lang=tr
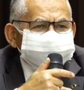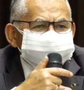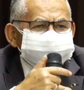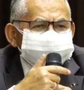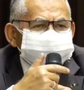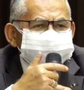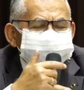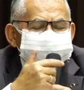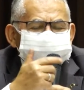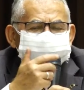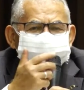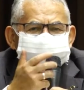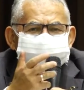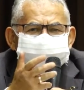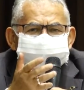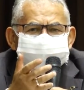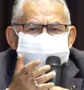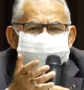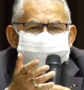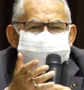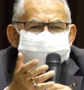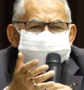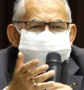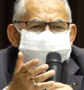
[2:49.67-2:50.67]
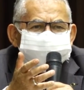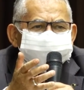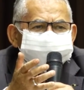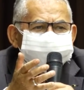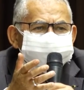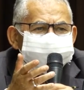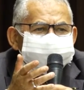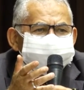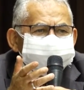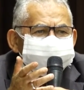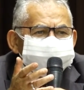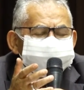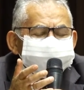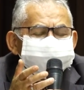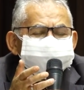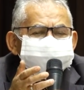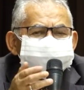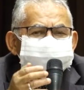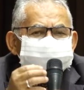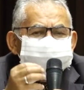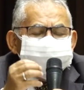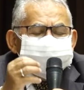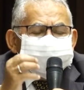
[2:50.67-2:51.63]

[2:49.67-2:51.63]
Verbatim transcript: Biz kendilerine teşekkür ediyoruz.